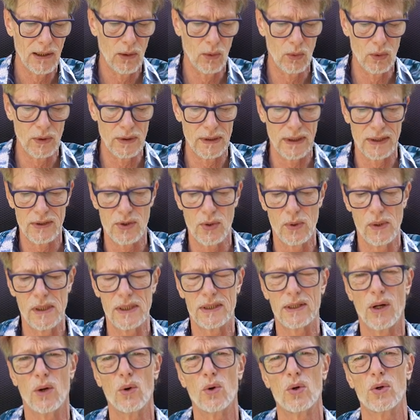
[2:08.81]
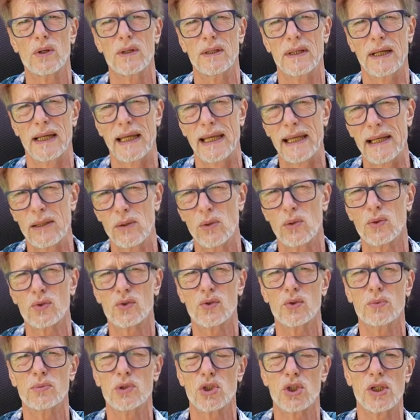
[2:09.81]
und natürlich auch Regelungen
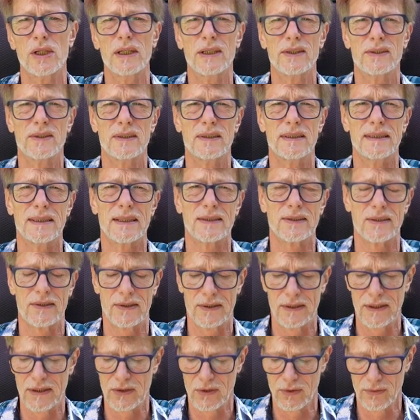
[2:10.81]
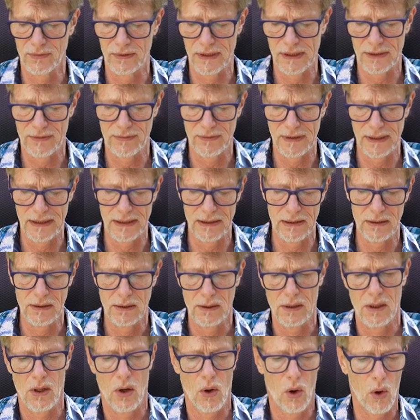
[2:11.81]
zu beschließen, dass es nicht so wird wie in
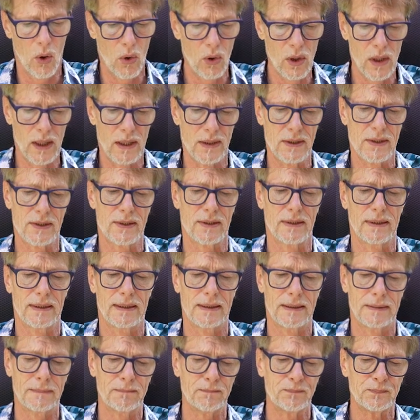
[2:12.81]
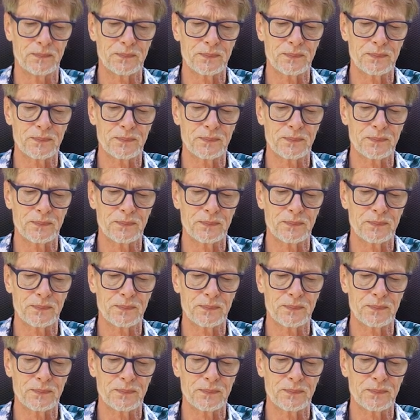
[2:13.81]
Holland, ja,